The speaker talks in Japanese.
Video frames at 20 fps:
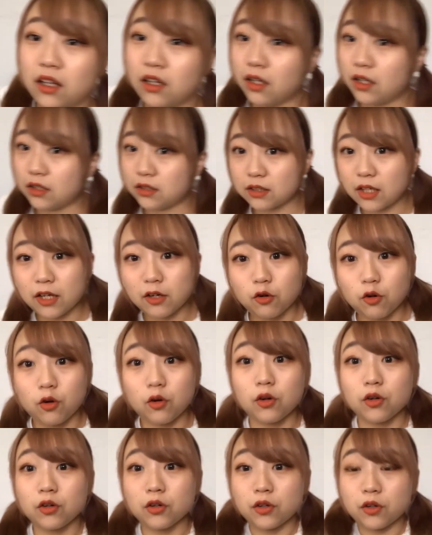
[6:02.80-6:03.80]
えー、最後
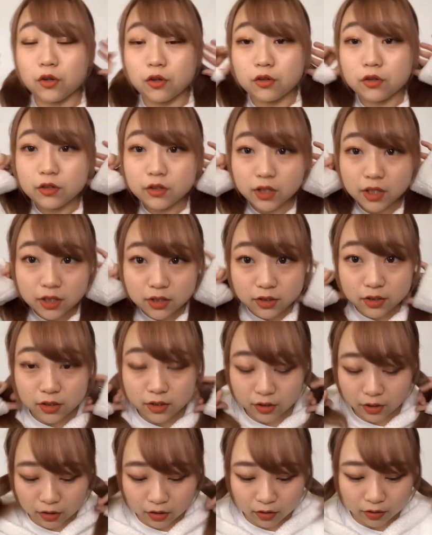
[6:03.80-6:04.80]
曲につい
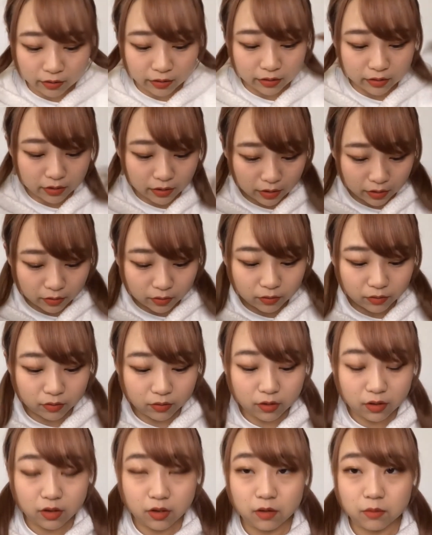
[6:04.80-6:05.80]
てなんですけど
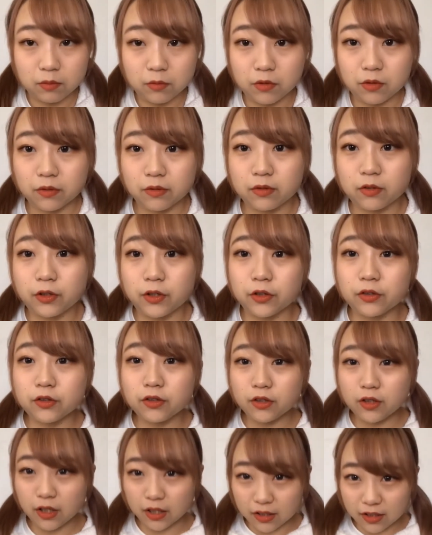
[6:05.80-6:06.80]
もう曲
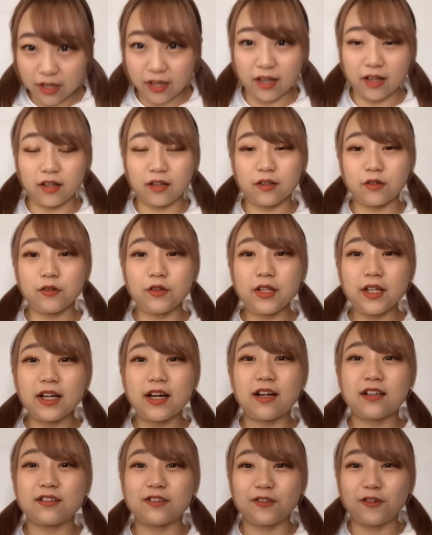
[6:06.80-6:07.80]
がねとに
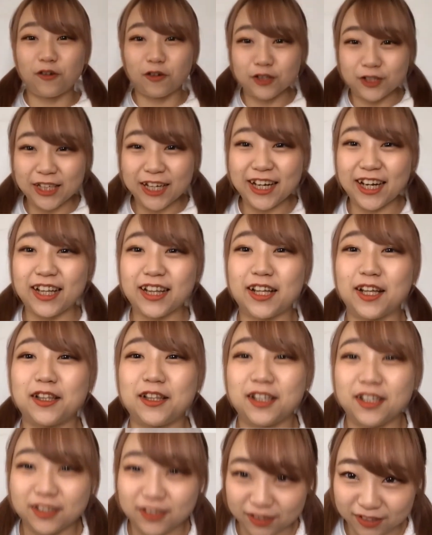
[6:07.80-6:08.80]
かくおしゃれなん
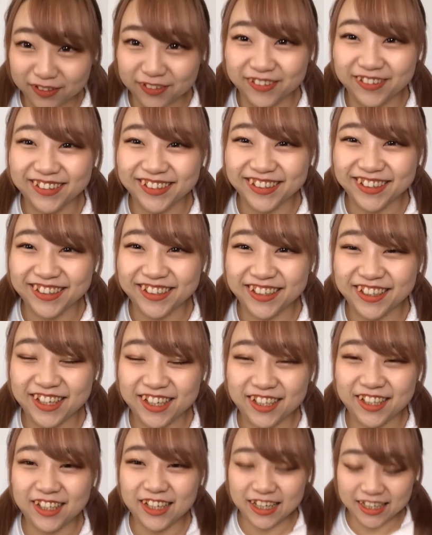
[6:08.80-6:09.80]
ですよ
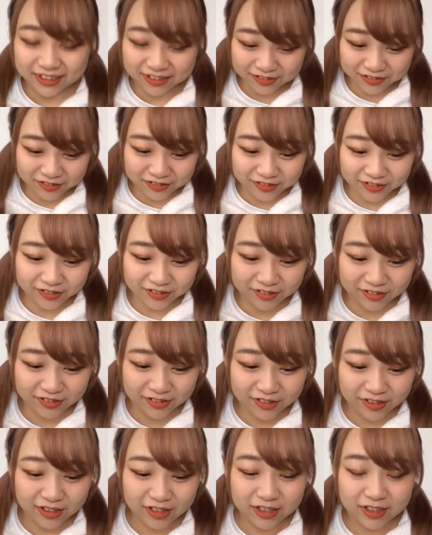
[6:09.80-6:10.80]
あのー
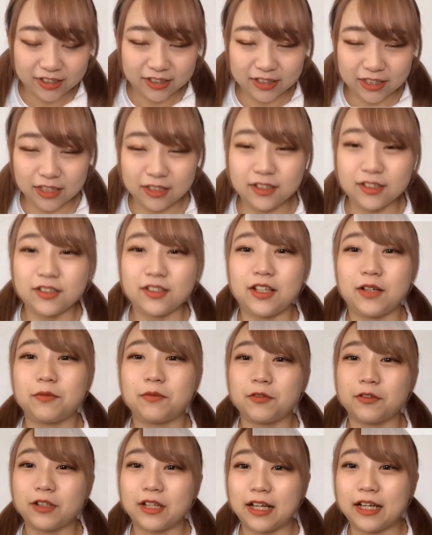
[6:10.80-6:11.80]
ジャズで
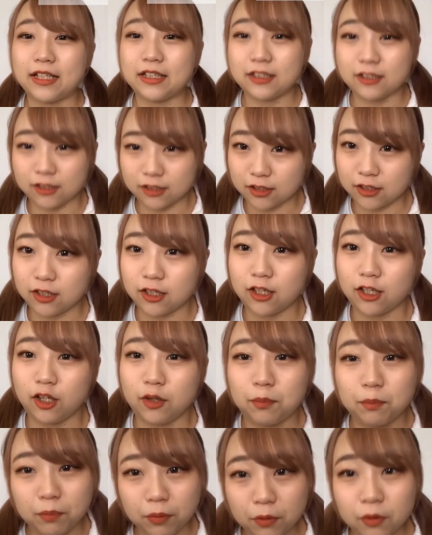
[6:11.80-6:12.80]
もないし
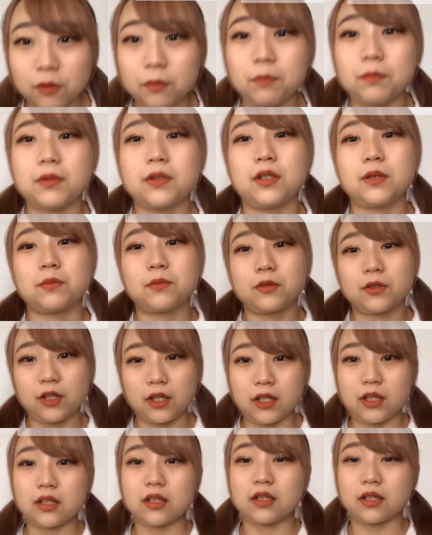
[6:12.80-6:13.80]
ヒップホップでもない
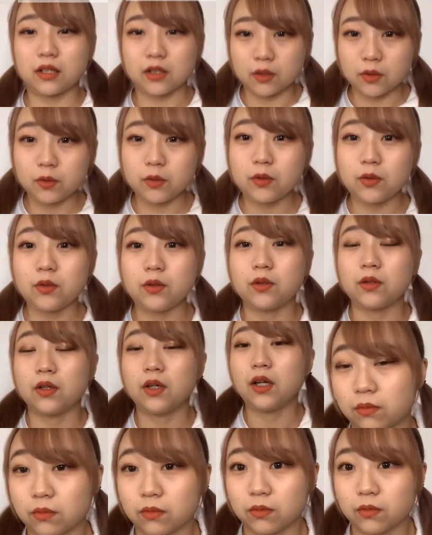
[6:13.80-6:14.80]
んだけど
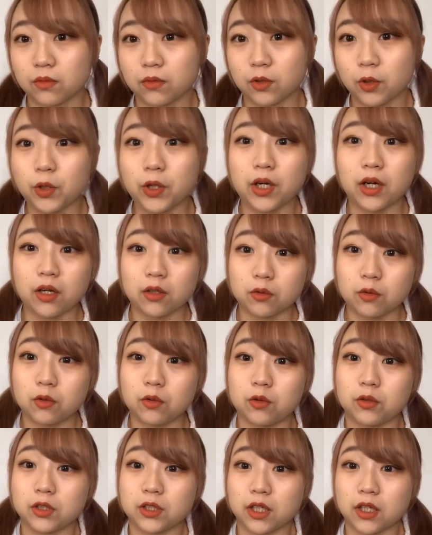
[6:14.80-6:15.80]
とにかく
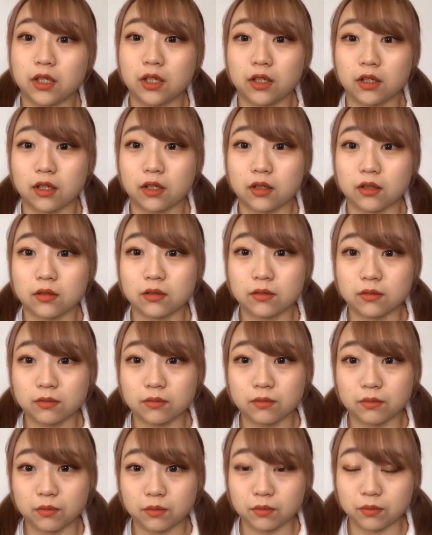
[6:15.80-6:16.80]
おしゃれな
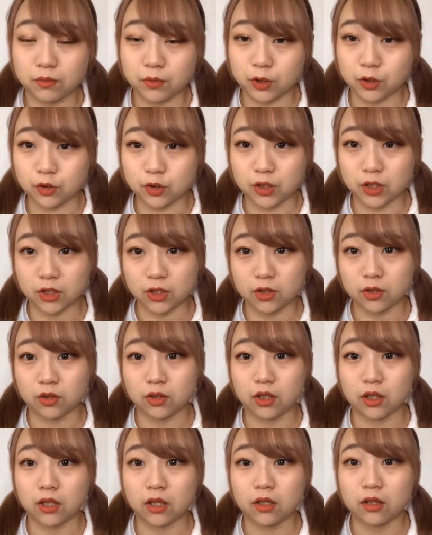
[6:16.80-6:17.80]
ミュージック
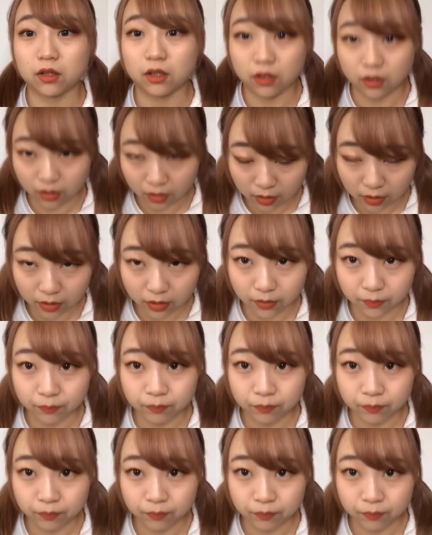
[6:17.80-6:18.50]
になってて